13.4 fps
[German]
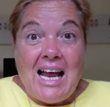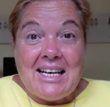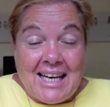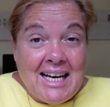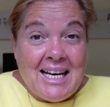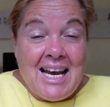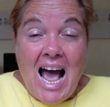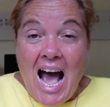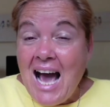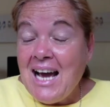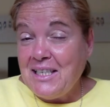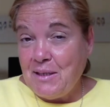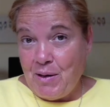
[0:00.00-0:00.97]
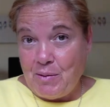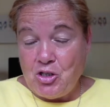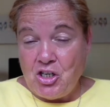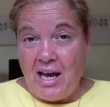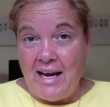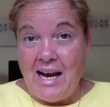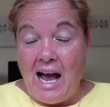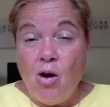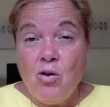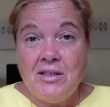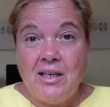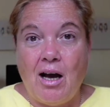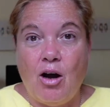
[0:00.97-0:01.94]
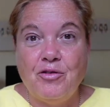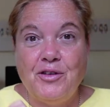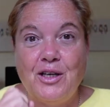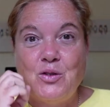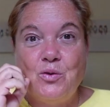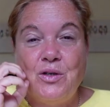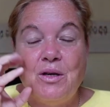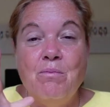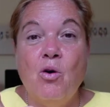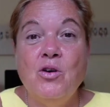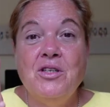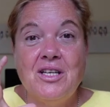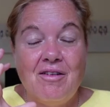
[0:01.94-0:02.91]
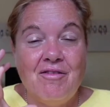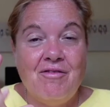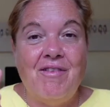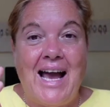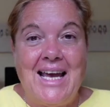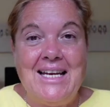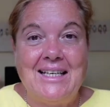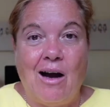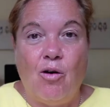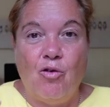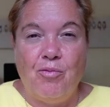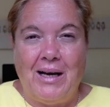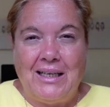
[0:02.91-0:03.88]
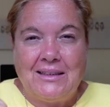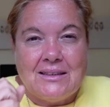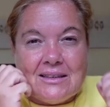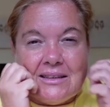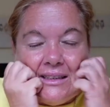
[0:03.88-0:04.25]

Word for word: Dann achte beim Schreien auch darauf, dass du den Mund weit aufmachst.